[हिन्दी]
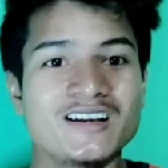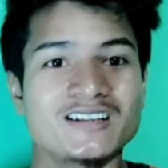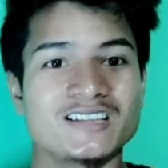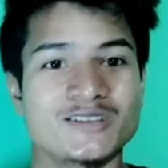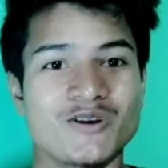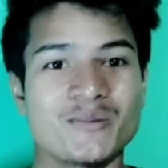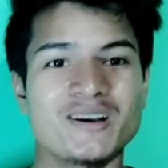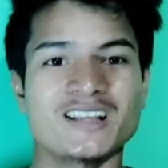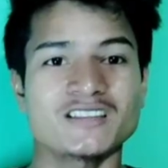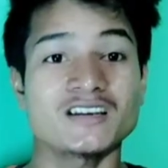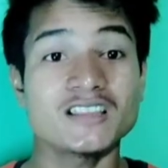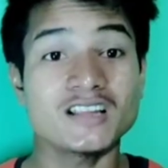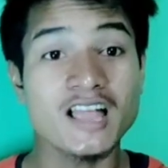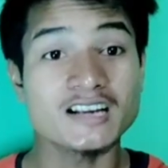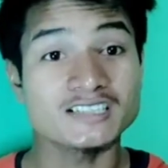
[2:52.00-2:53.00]
नहीं करता था वहाँ पर लगता
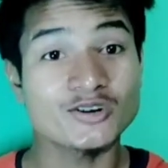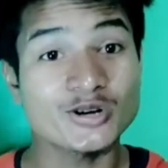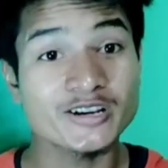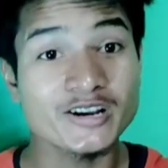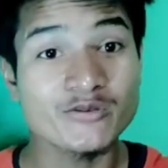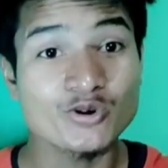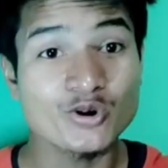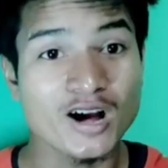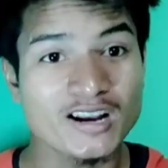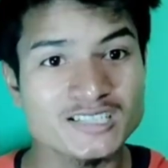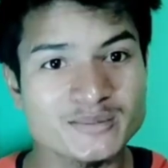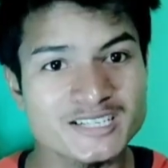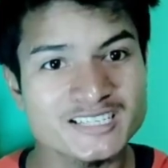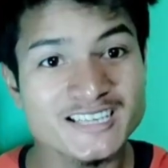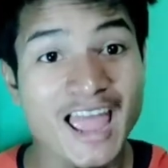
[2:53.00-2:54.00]
नहीं था कि एक्स्ट्रा वो गाना
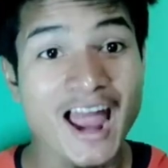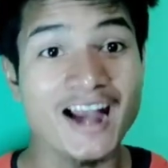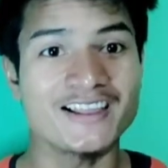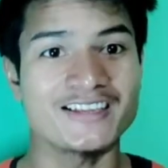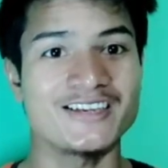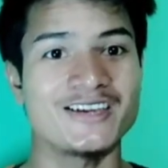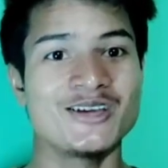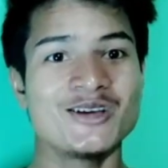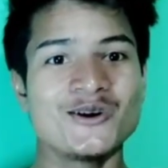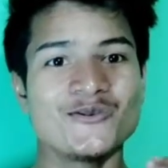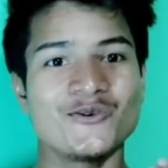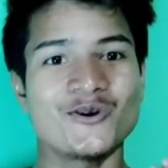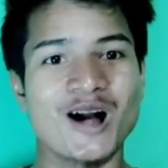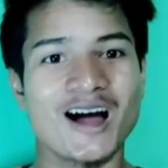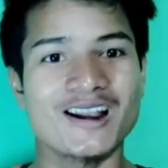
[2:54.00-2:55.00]
जबरदस्ती एड किए
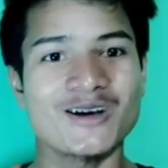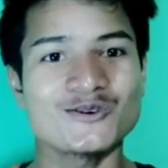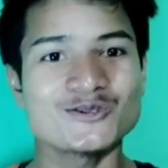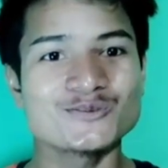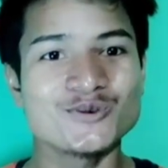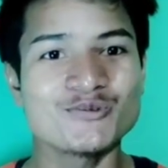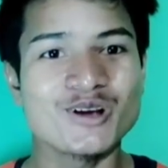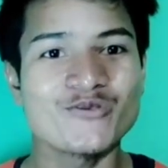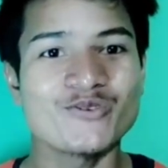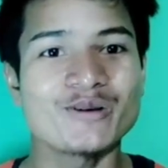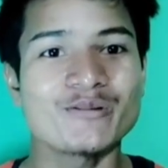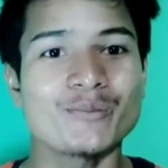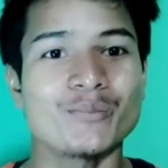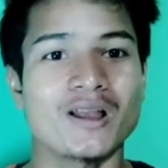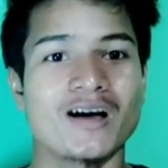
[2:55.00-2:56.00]
वो गाना उस मूवी का
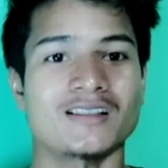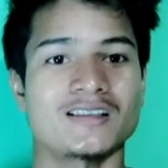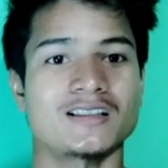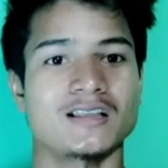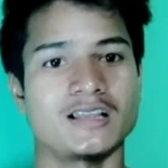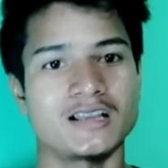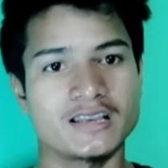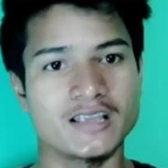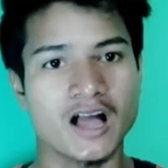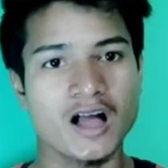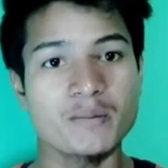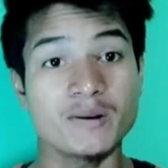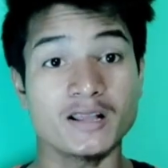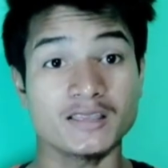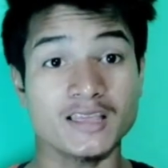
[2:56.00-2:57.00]
फ्लेवर बढ़ाता था लेकिन
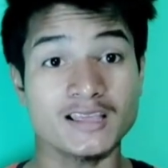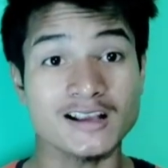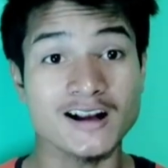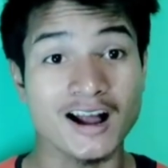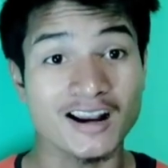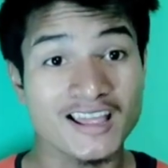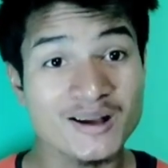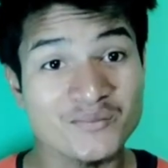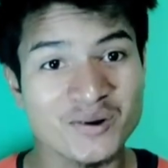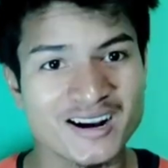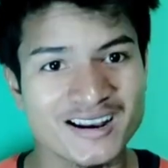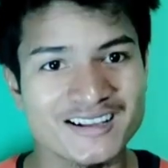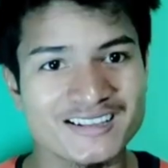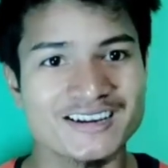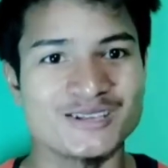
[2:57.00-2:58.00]
यहाँ पर लगता है कि गाना एक
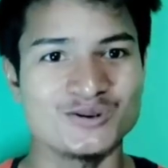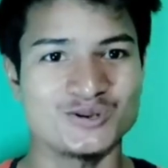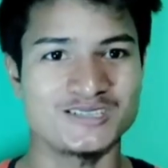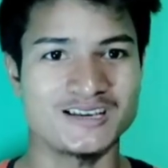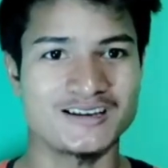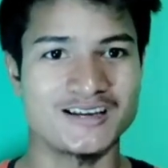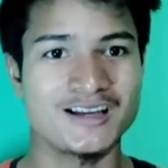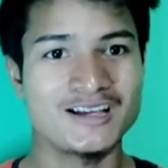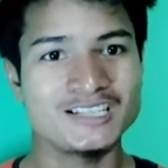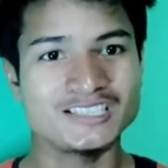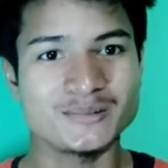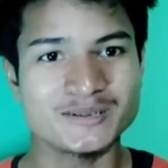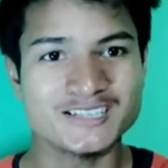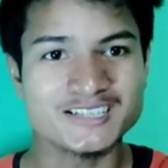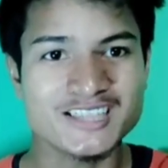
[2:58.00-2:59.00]
बर्डन की तरह यूज किया गया
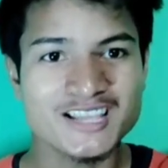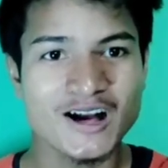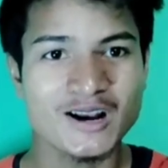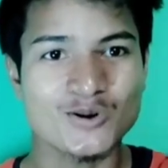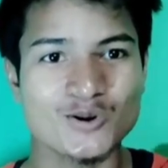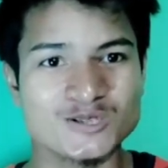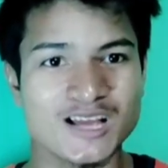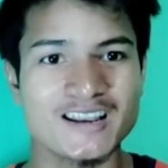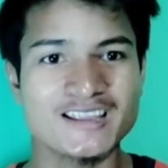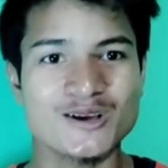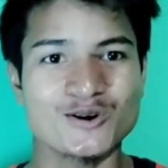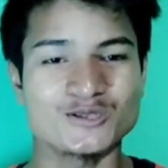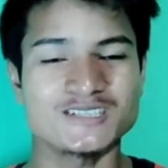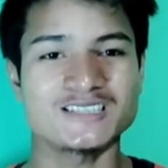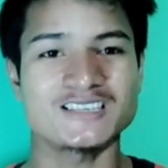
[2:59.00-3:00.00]
जबरदस्ती गाना घुसाने की
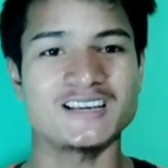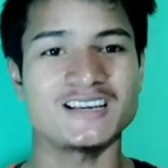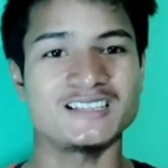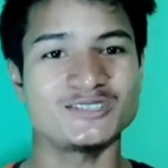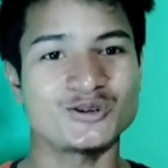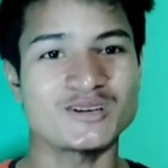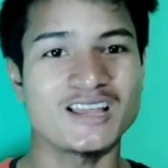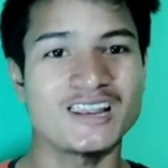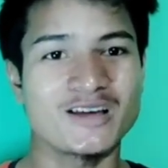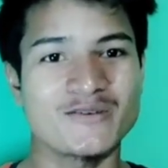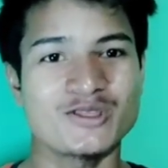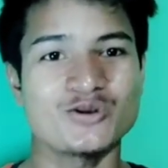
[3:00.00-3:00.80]
कोशिश की गई है जो कि अल्लाह